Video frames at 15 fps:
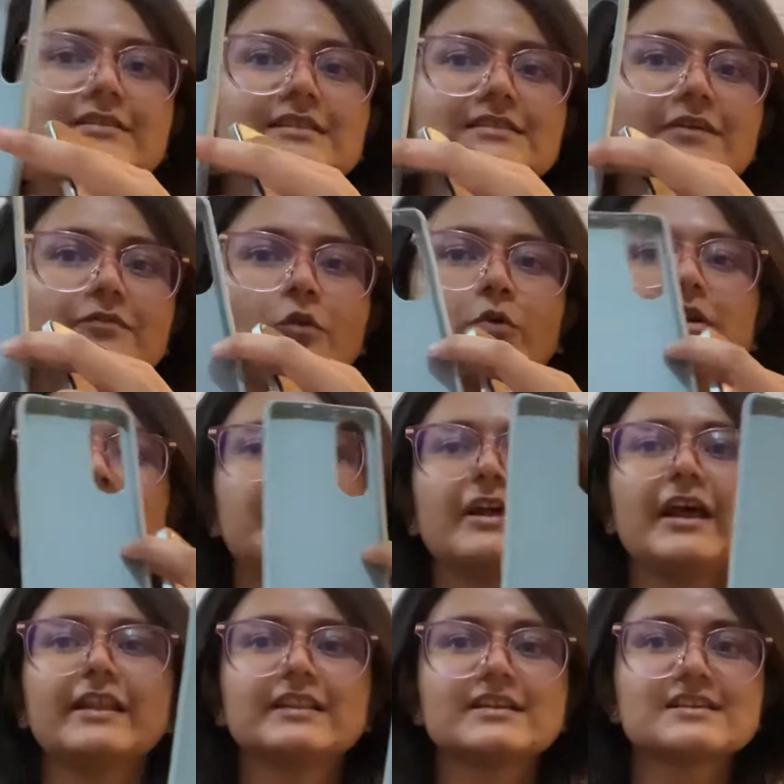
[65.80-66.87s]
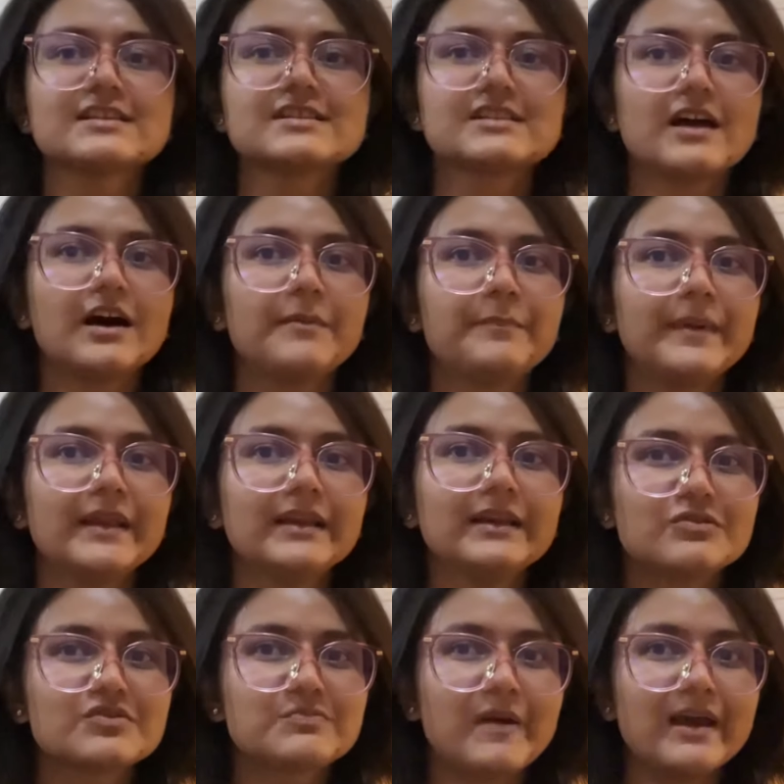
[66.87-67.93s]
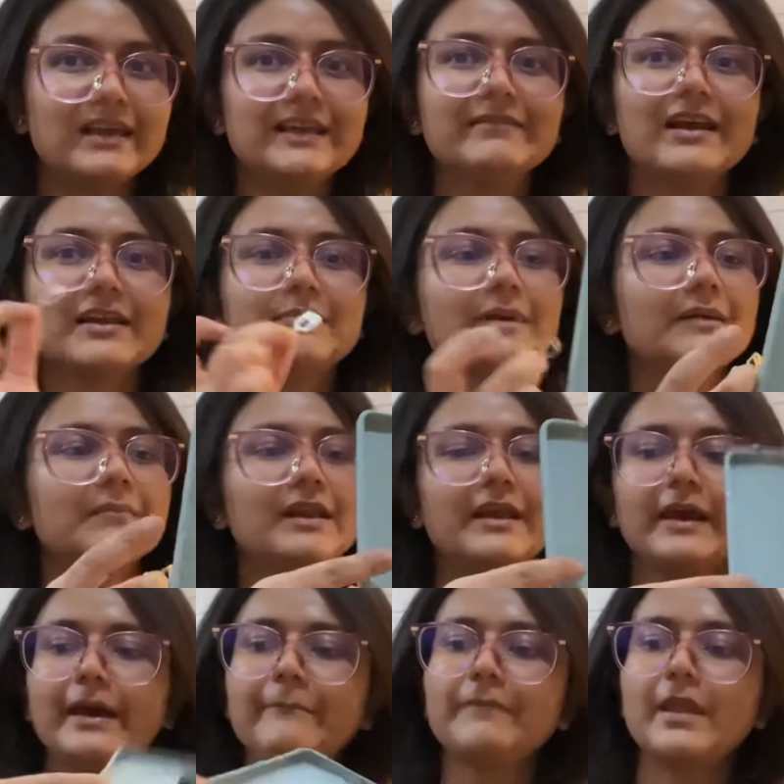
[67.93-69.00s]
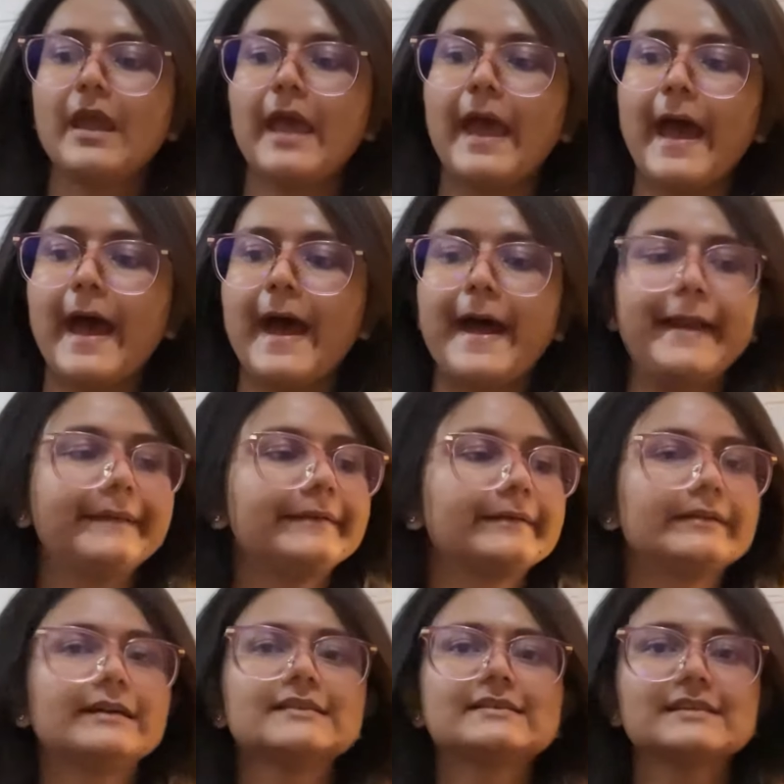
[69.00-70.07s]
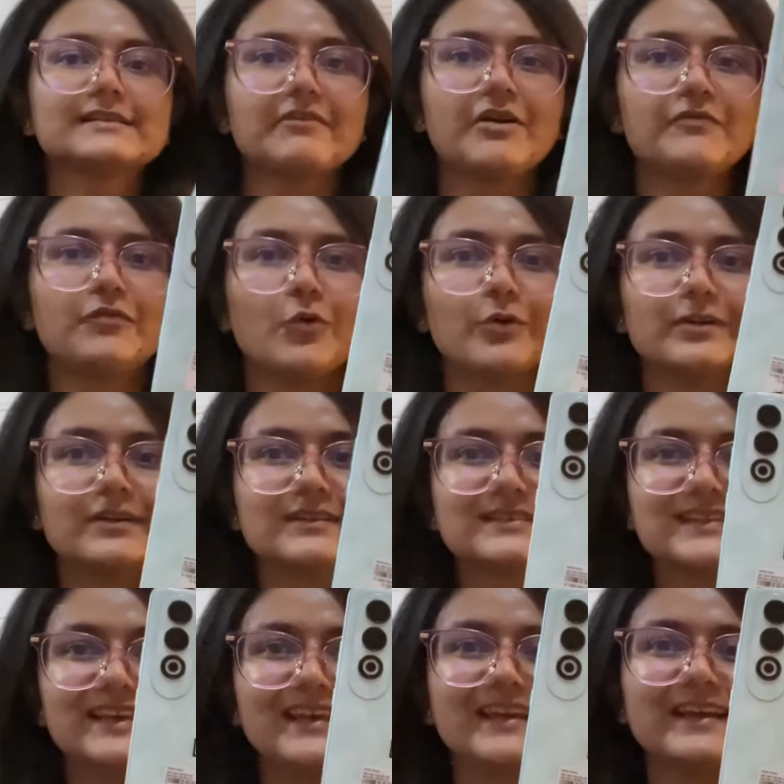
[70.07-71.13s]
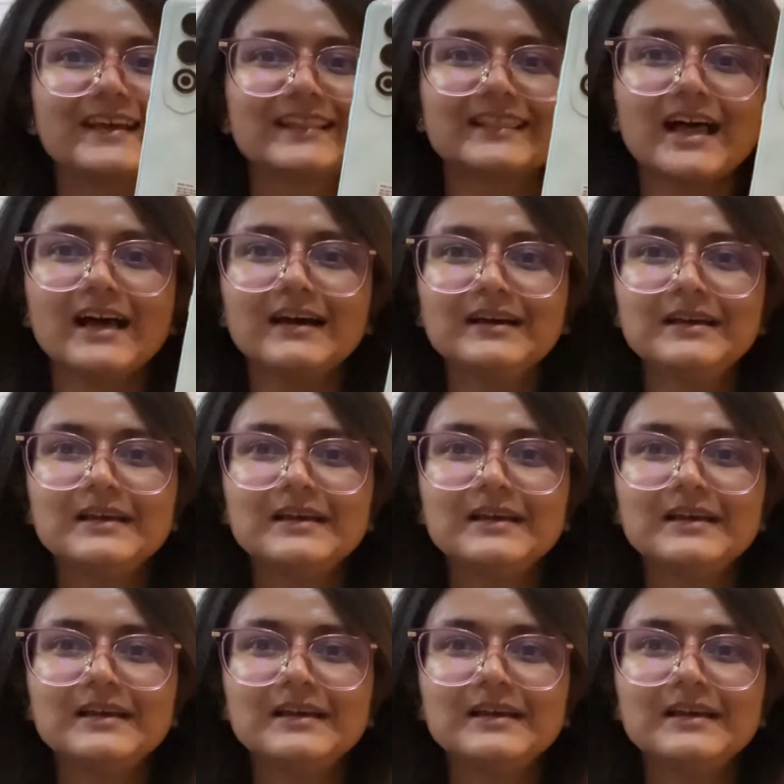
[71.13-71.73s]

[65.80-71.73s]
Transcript: दिस इज द फोन कवर एंड दिस इज द पेन स्माइली वाली पेन मिली है एंड दिस इज अवर फोन सी कितना